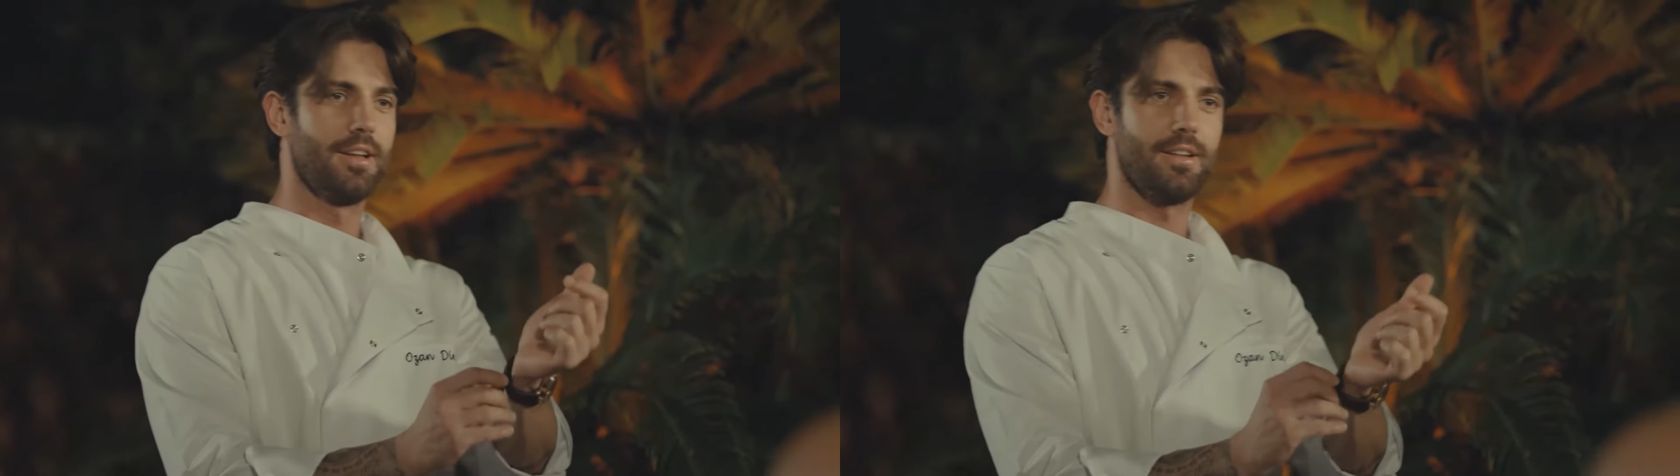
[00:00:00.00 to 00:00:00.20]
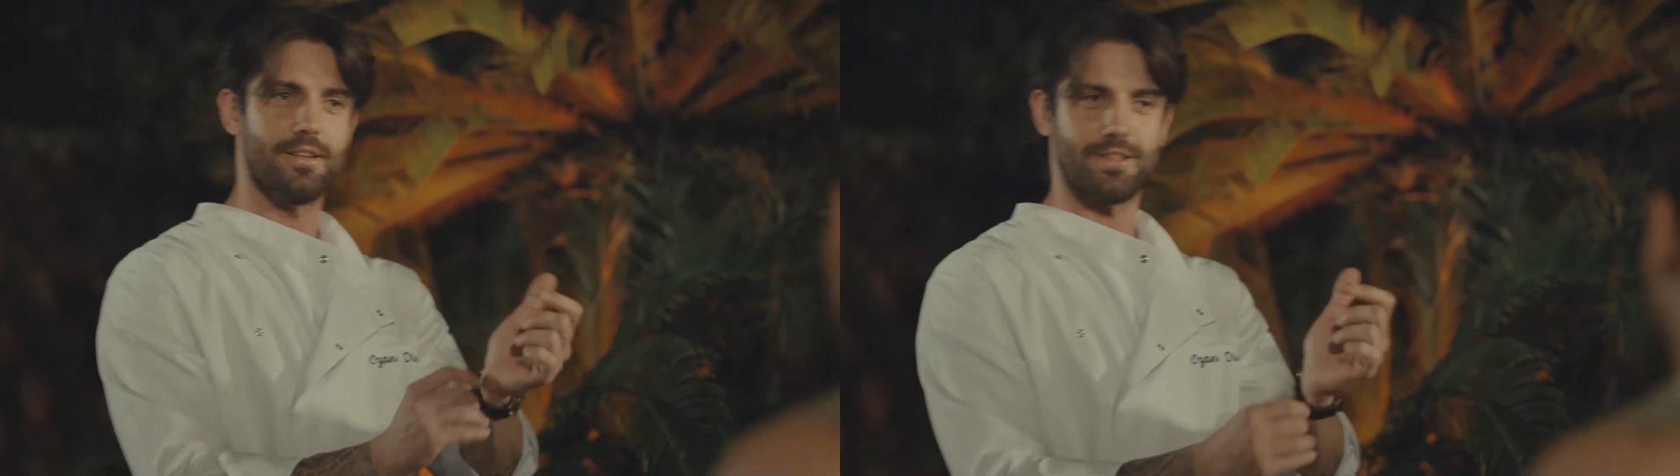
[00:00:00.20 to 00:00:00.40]

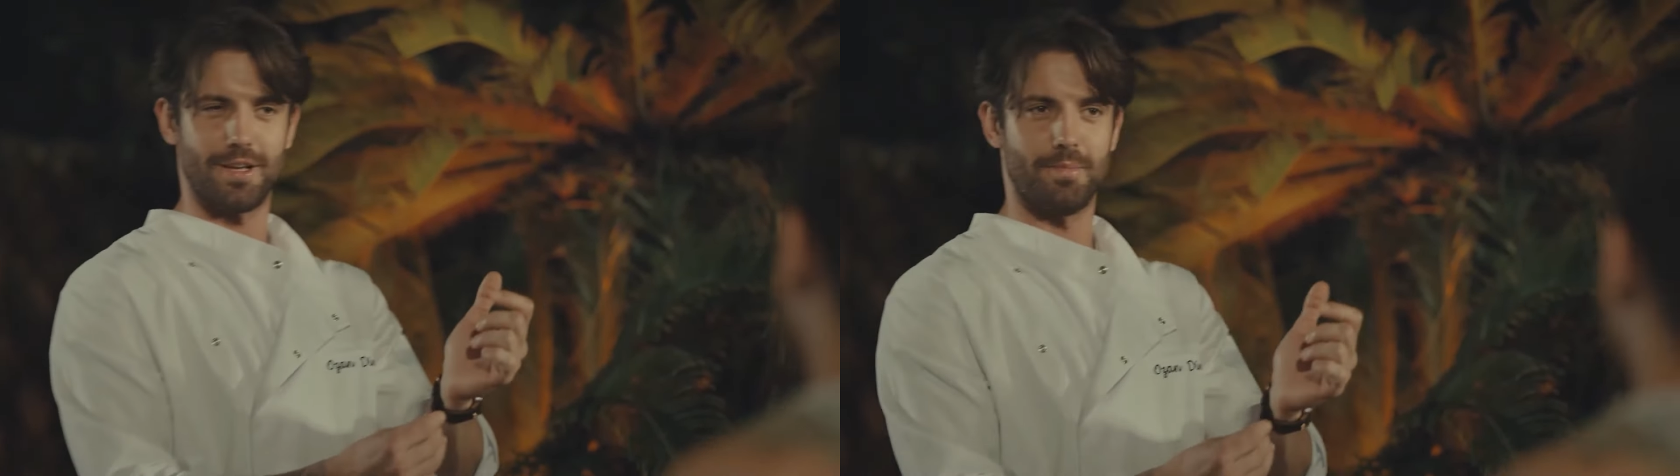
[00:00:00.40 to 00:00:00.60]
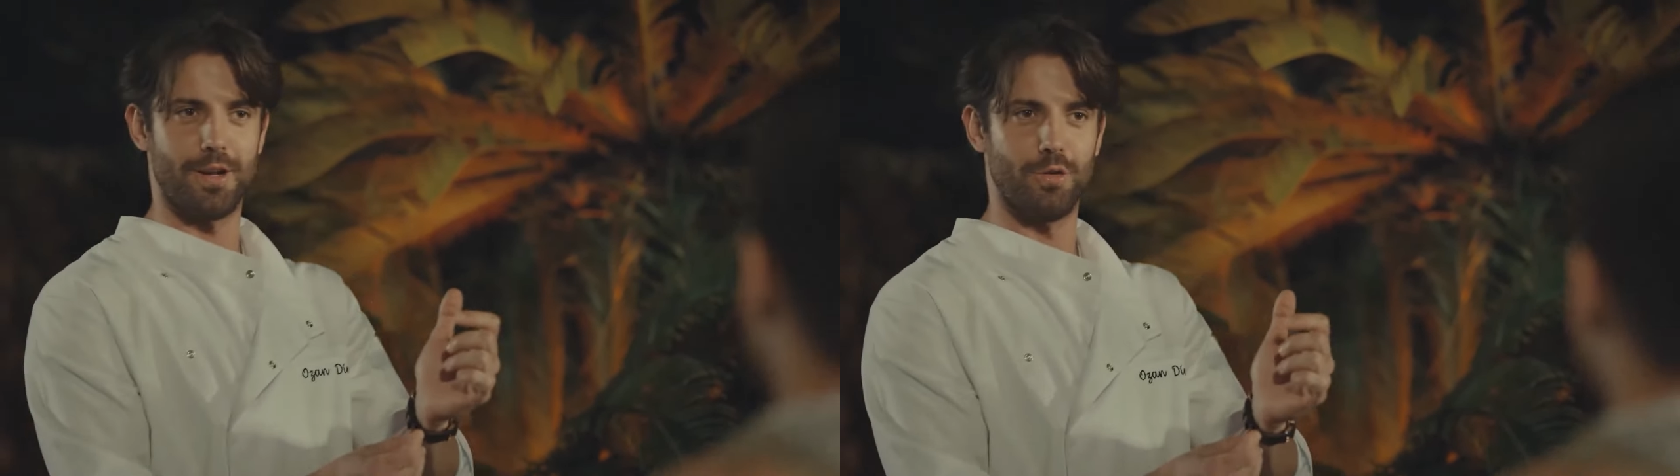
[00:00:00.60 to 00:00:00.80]
جوا
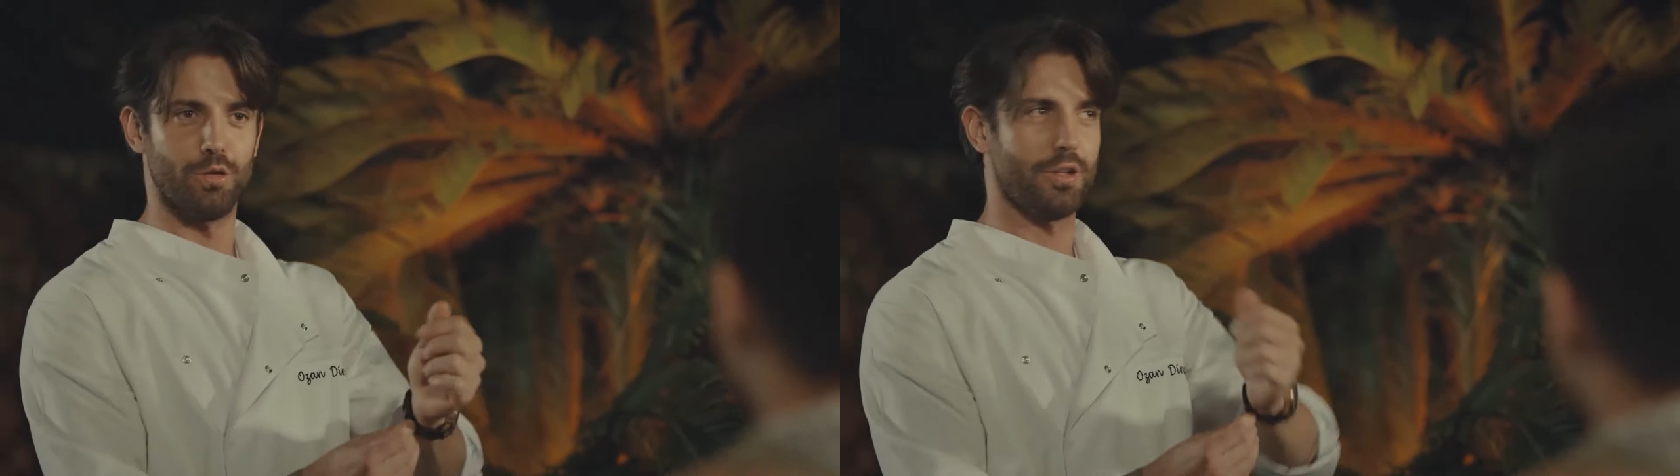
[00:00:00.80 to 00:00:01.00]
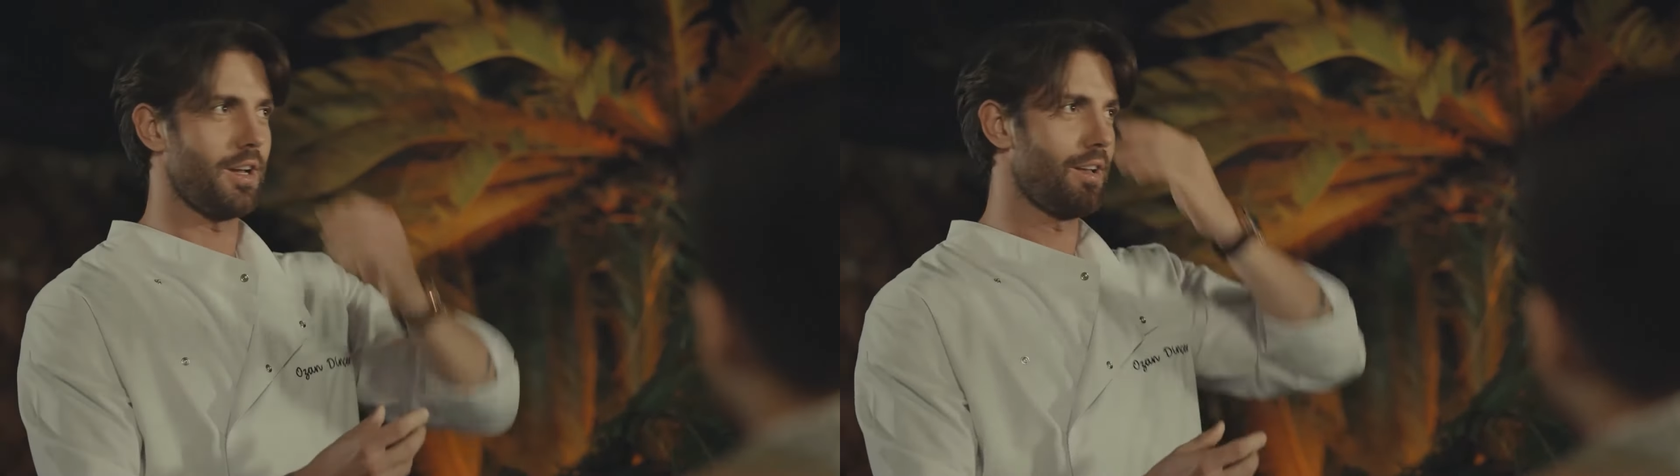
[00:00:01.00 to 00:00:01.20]
يلا
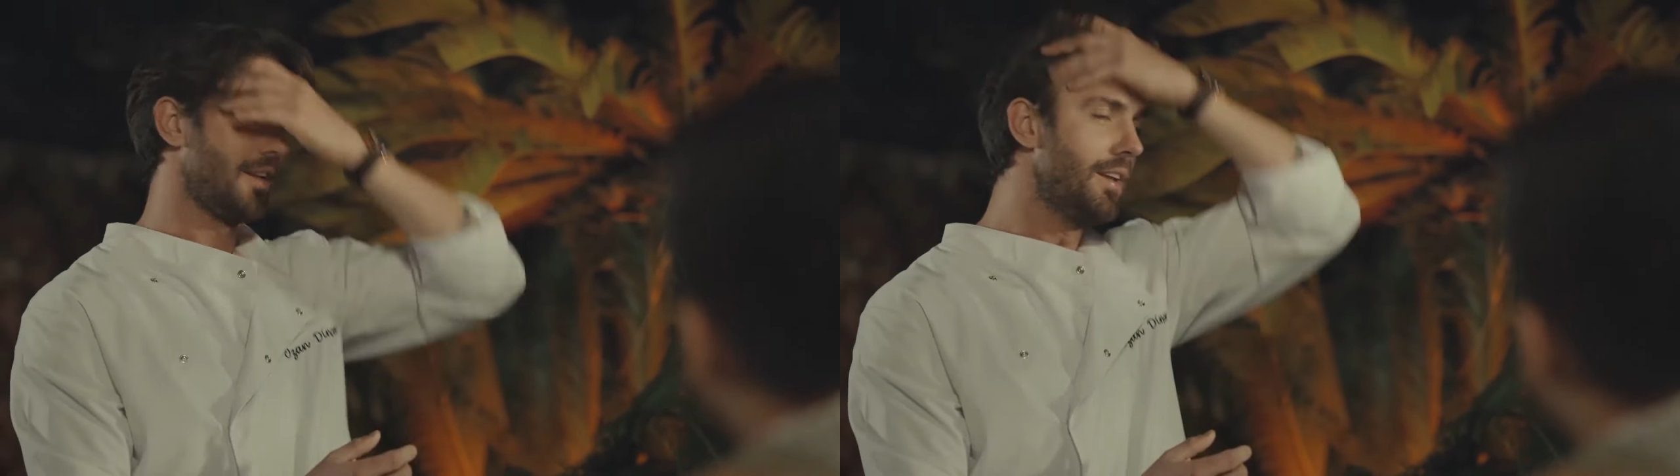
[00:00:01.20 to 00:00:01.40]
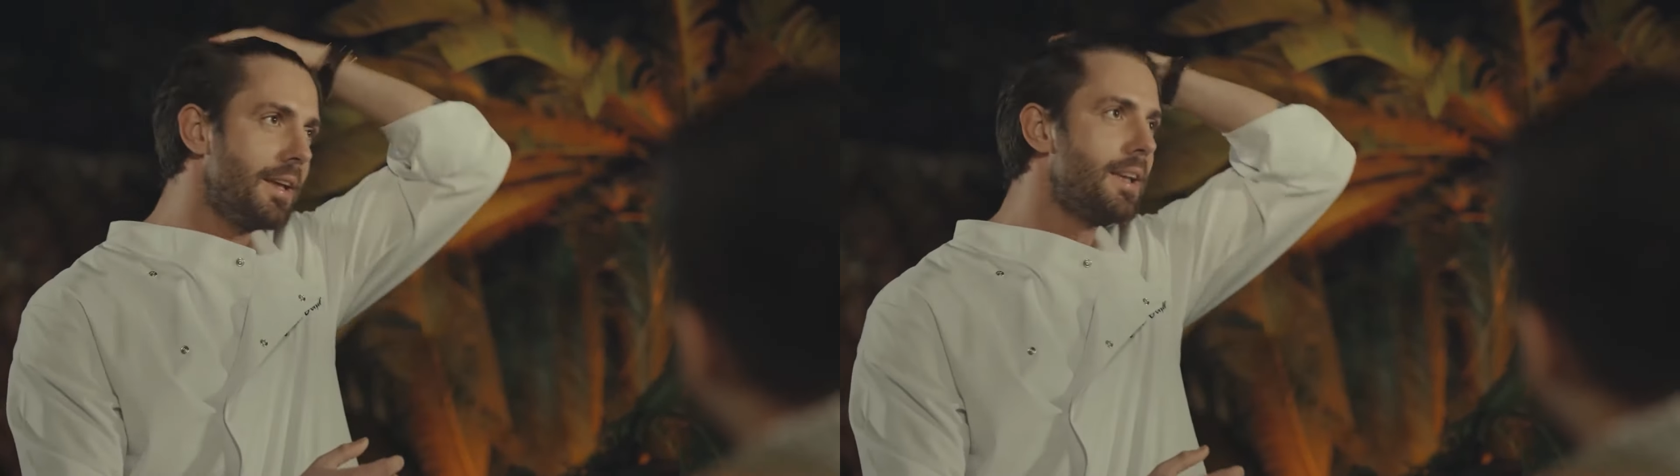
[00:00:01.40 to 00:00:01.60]
المهم
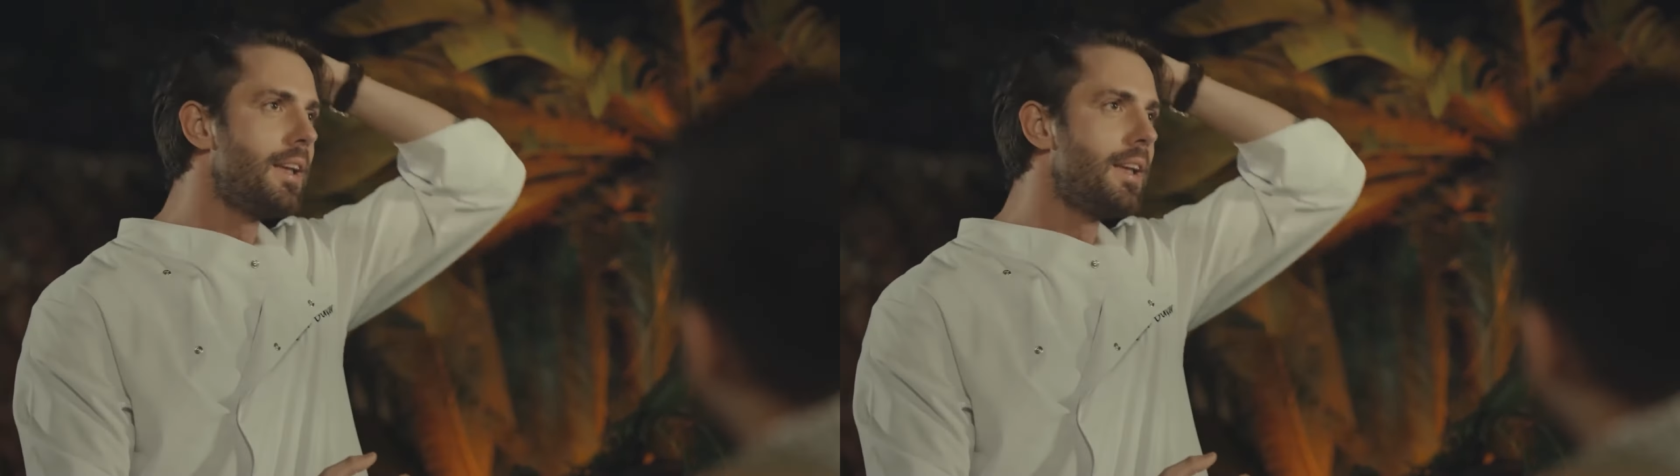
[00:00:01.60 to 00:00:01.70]
انحلت